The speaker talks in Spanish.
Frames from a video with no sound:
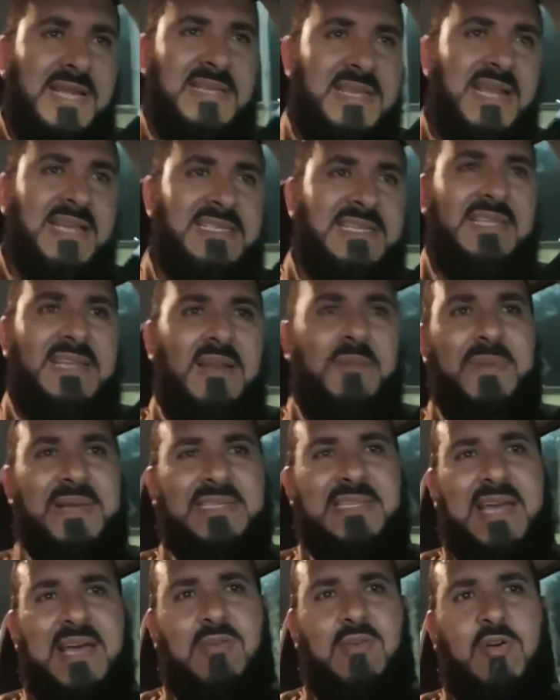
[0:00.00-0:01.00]
atrás en el
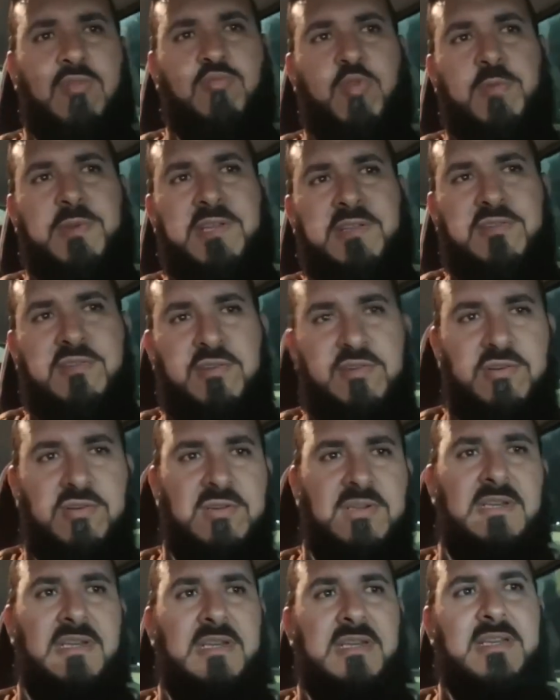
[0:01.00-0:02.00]
pasado, a un momento,